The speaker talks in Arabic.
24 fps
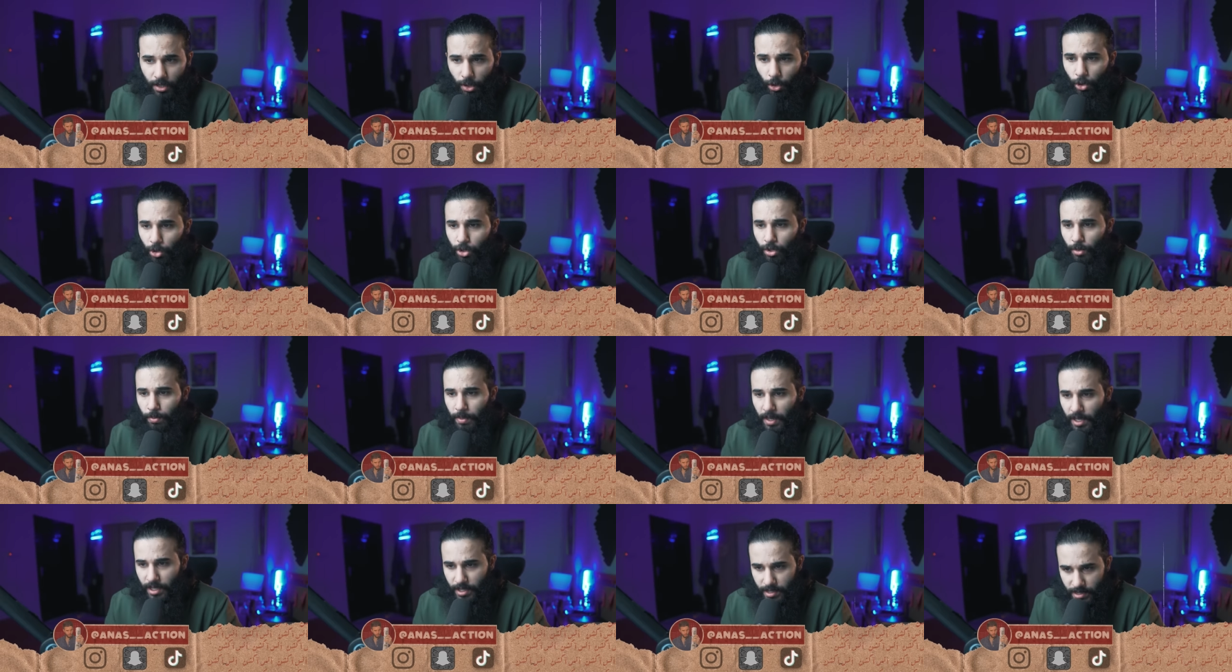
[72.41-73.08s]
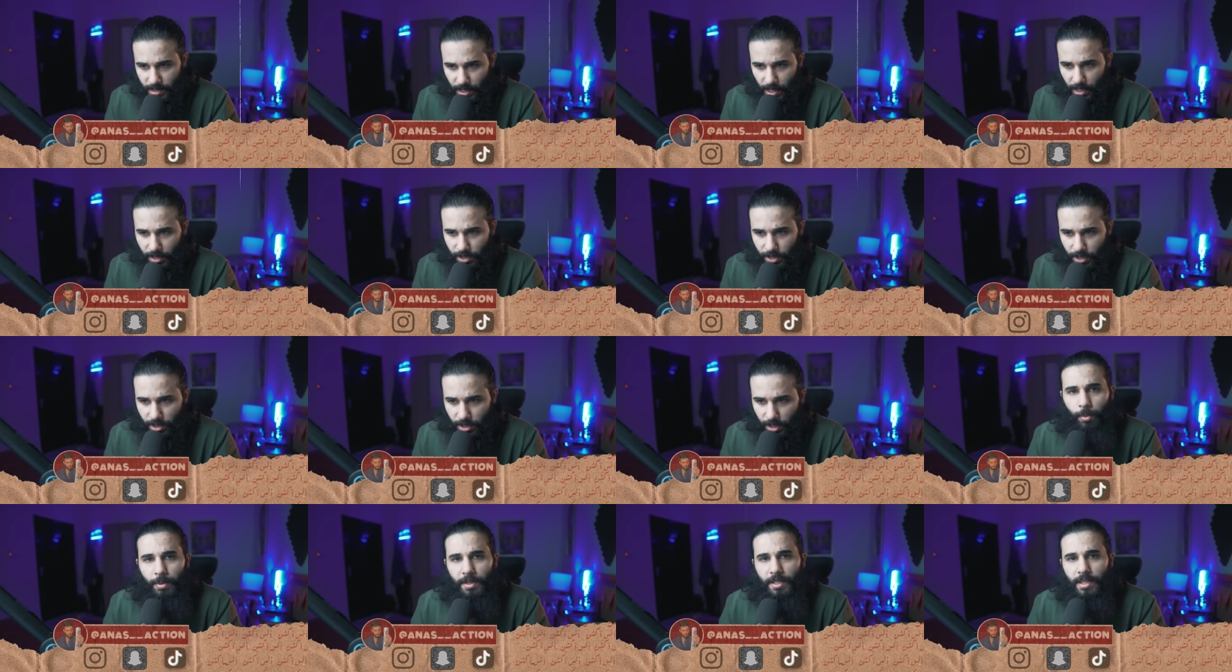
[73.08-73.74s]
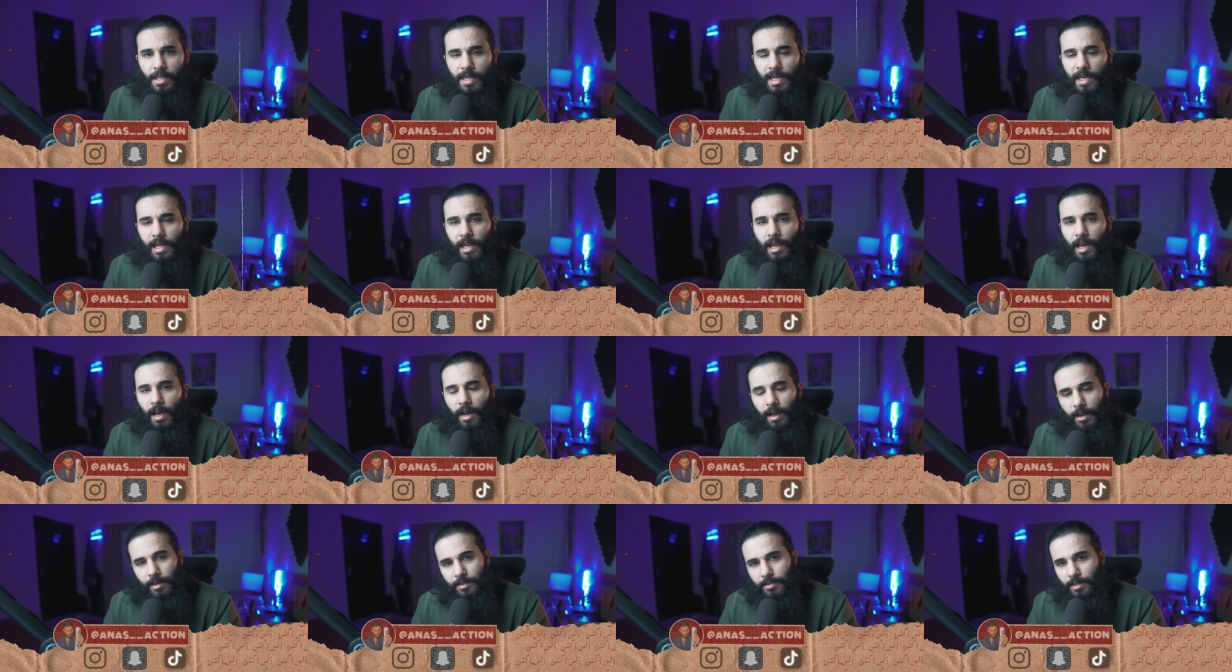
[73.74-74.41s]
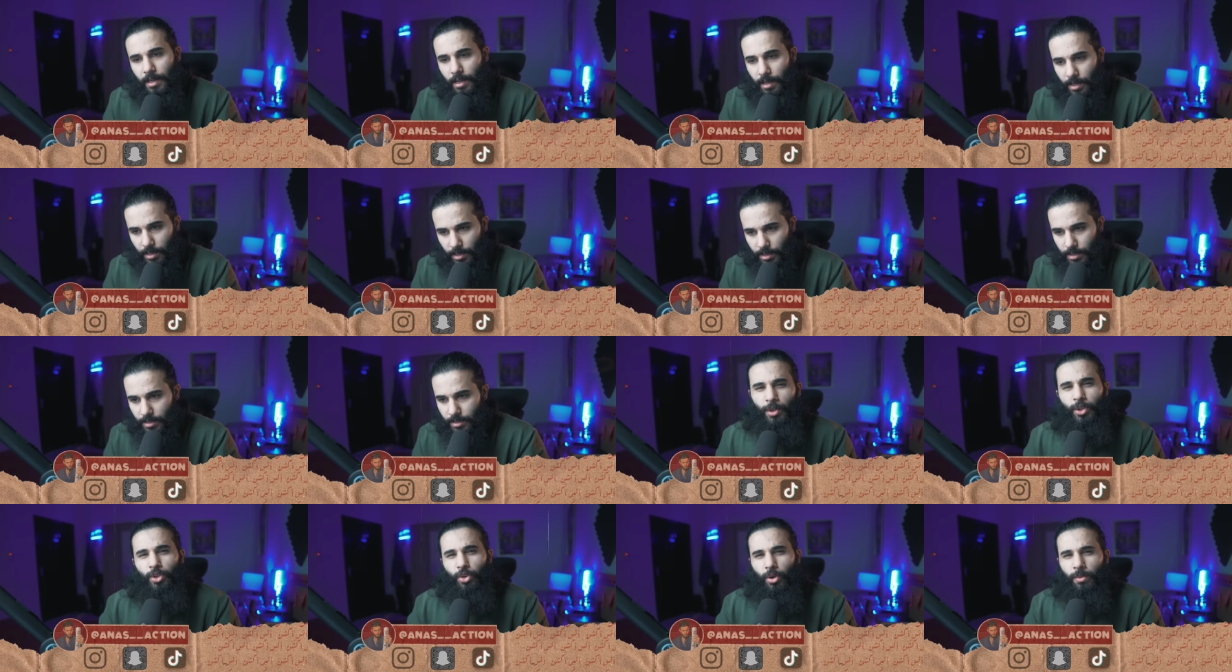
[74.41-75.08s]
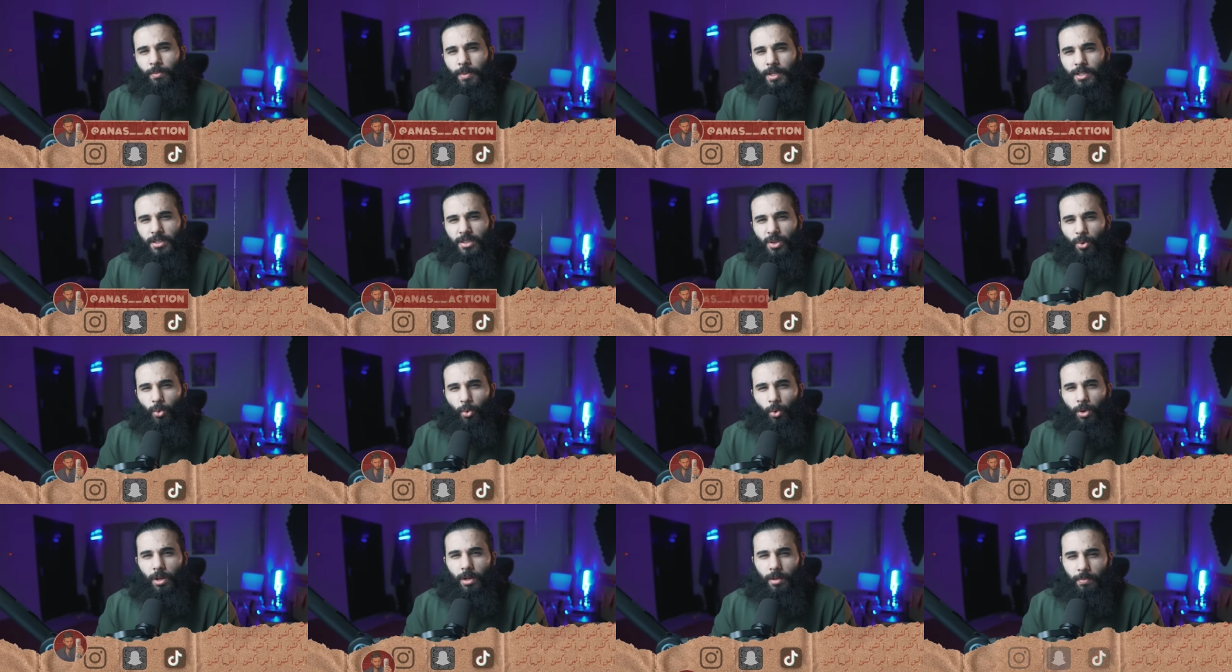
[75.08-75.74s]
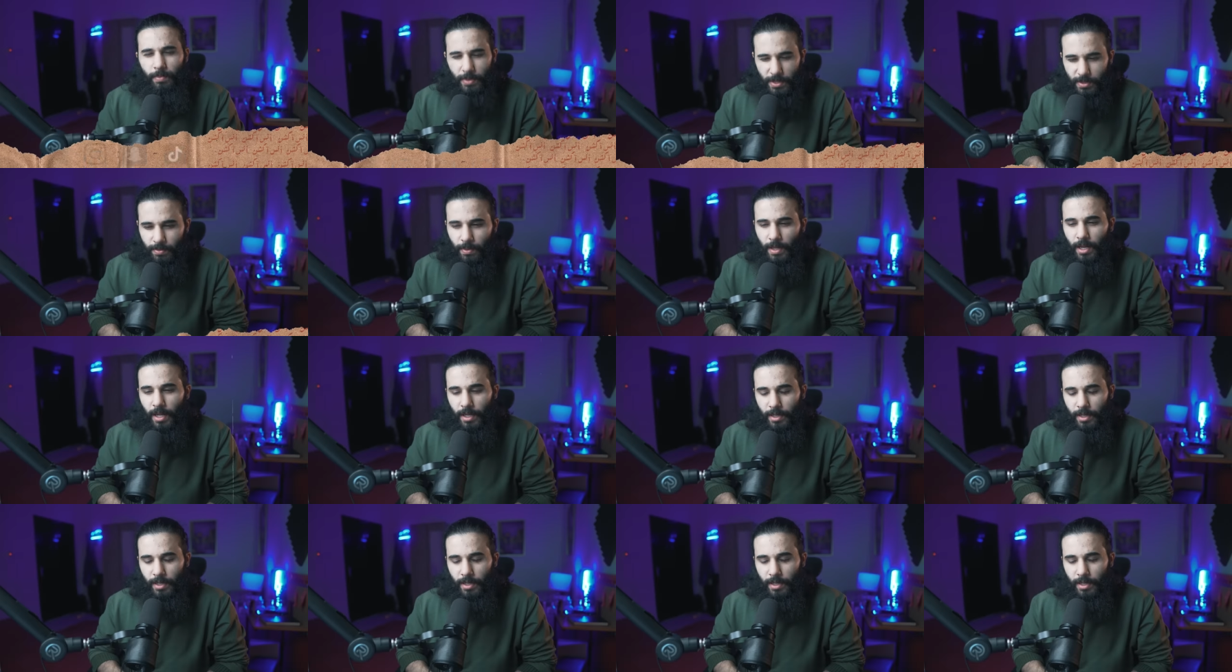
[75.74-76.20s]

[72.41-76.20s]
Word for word: اكتب أنس أكشن وبإذن الله أطلع لك من دون ما نطول بسم الله